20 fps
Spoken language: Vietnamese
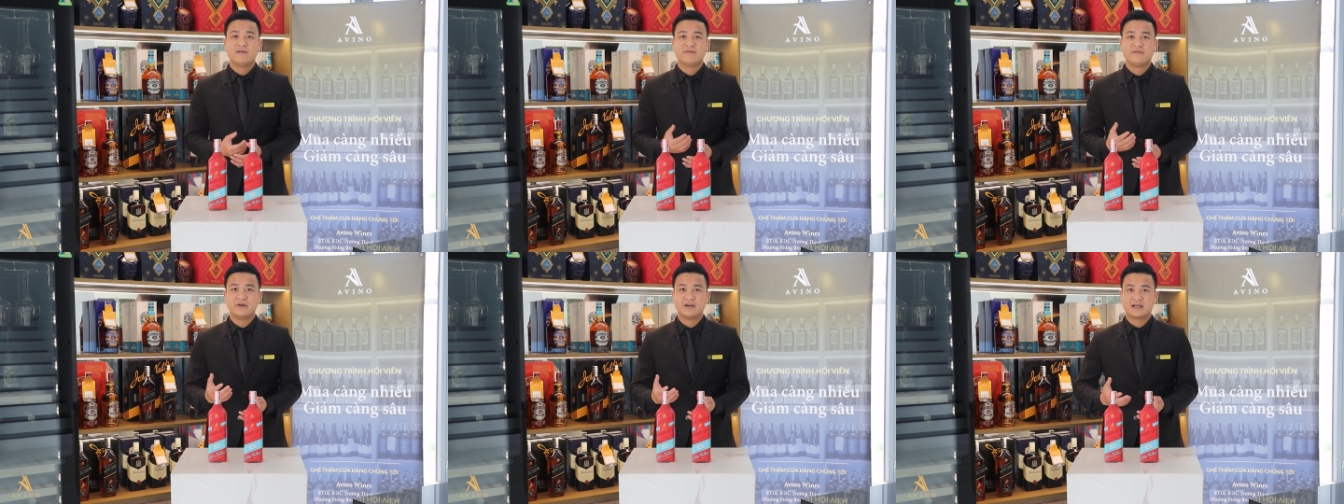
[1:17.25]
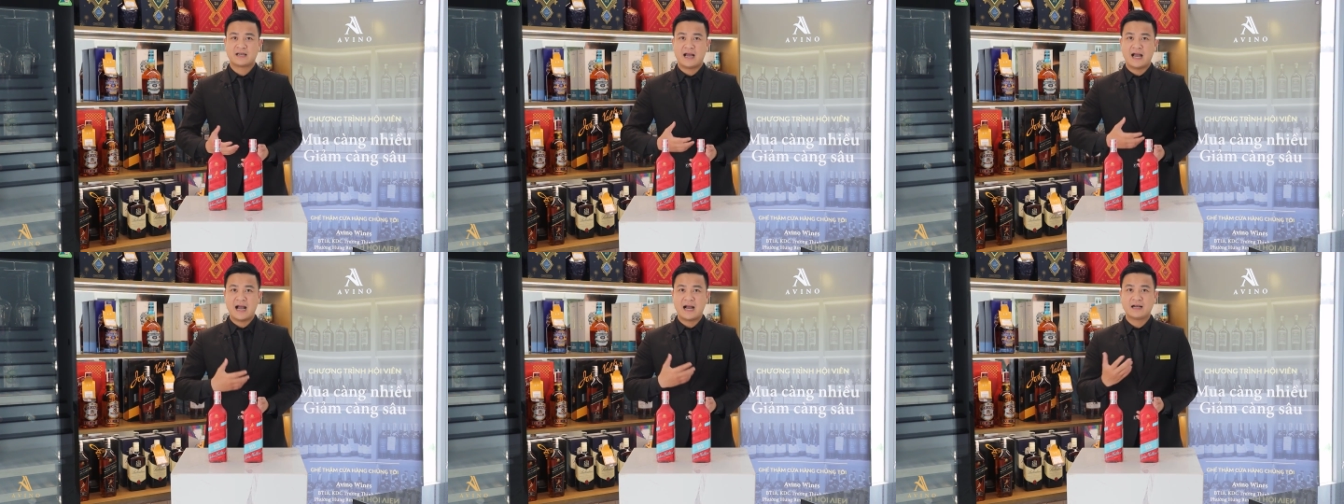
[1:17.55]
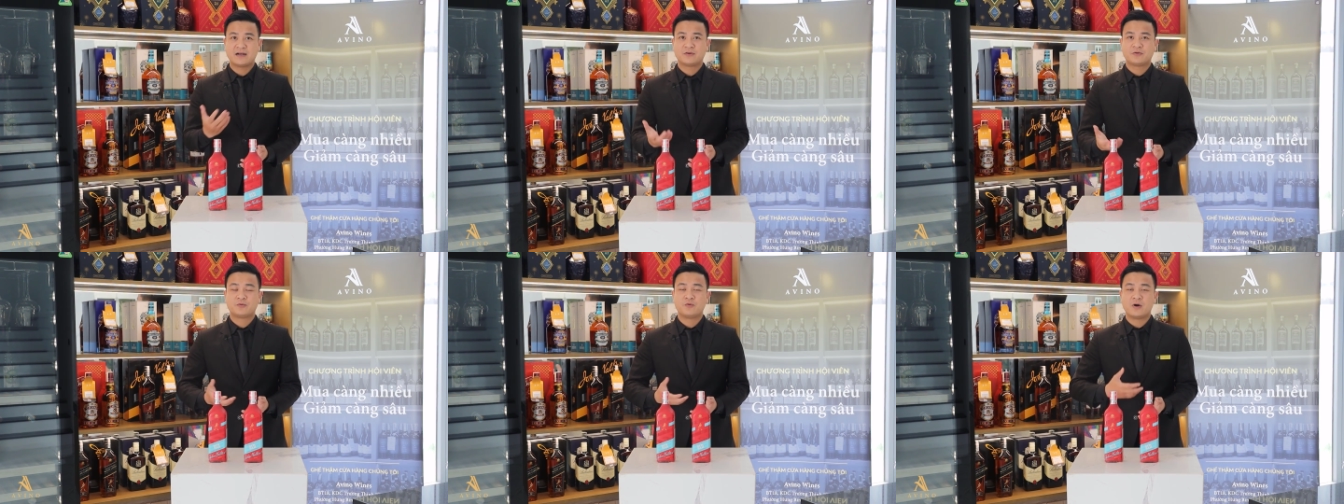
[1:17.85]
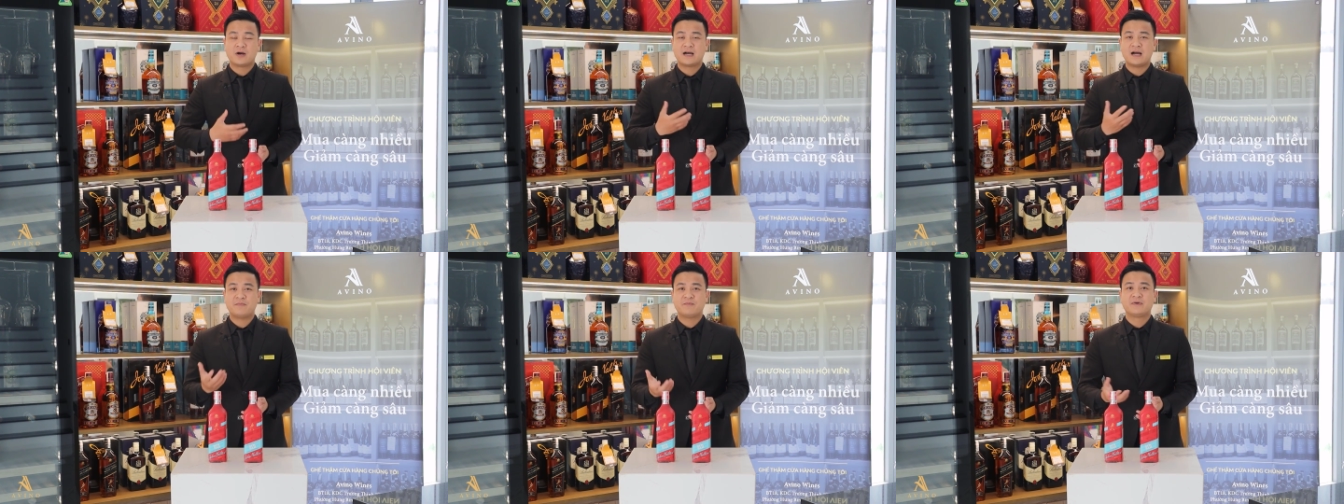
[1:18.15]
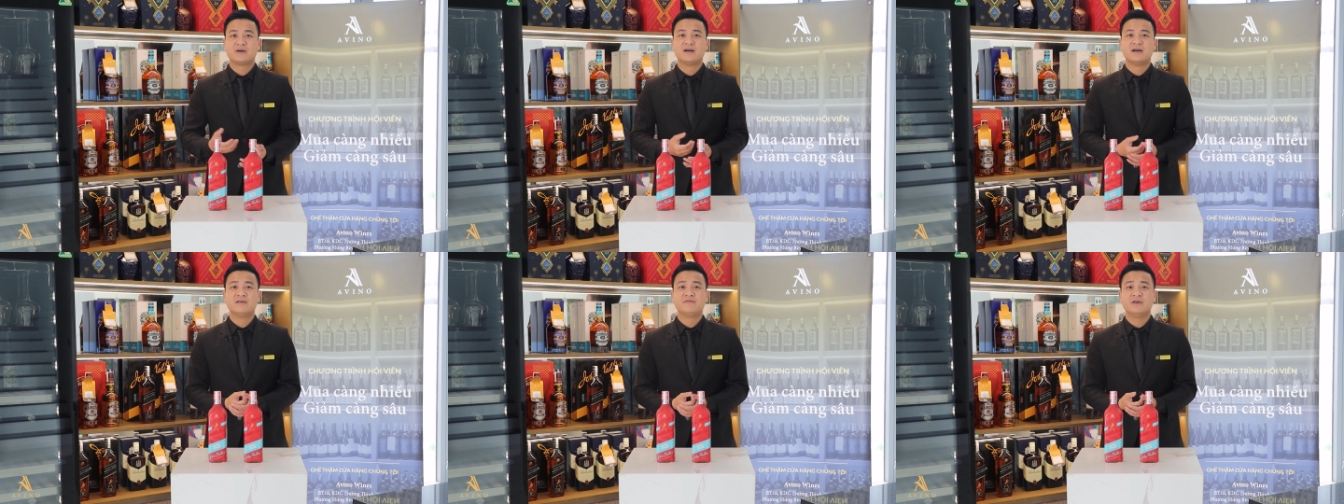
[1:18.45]
với các cuộc gặp
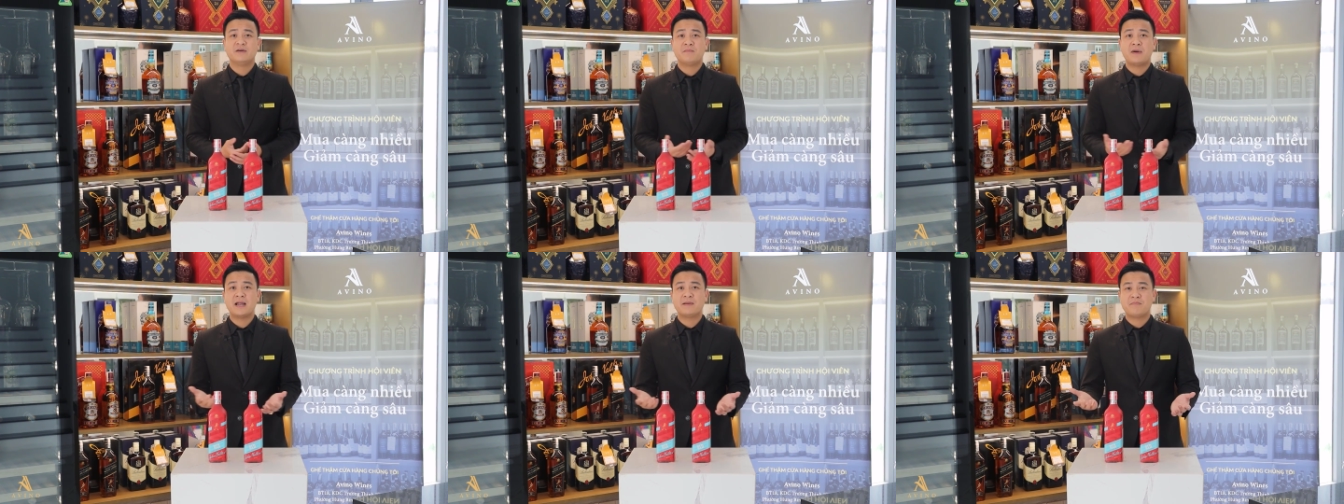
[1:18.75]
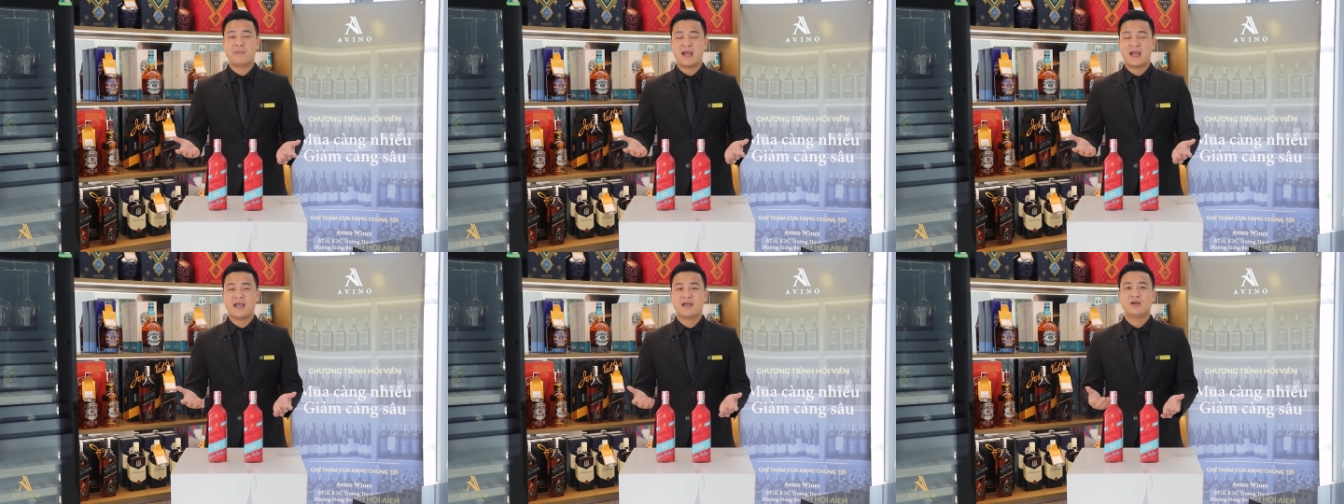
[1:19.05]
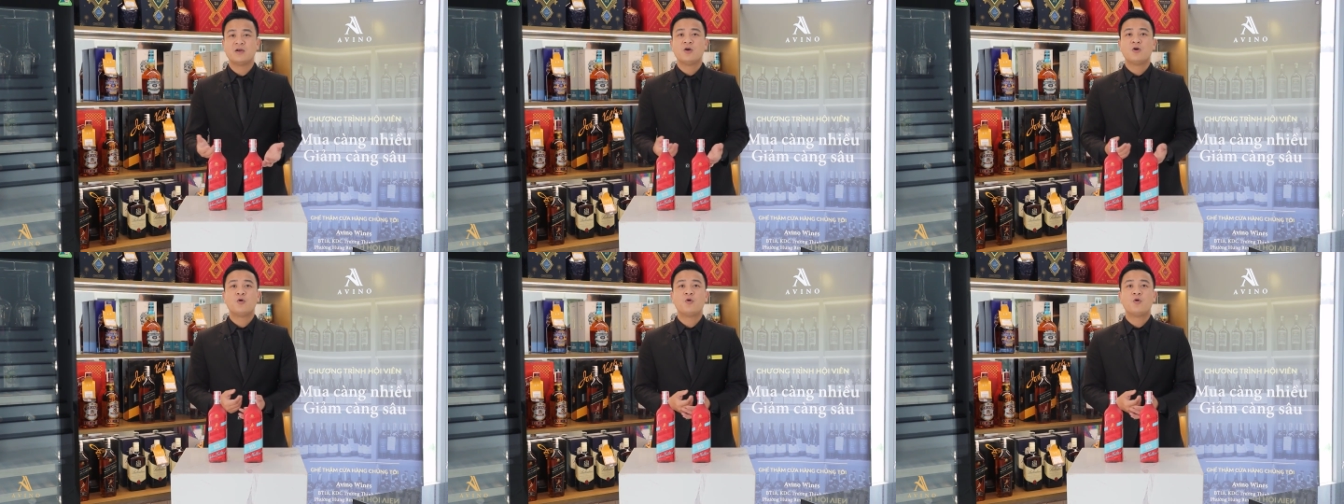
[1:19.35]
gỡ với bạn bè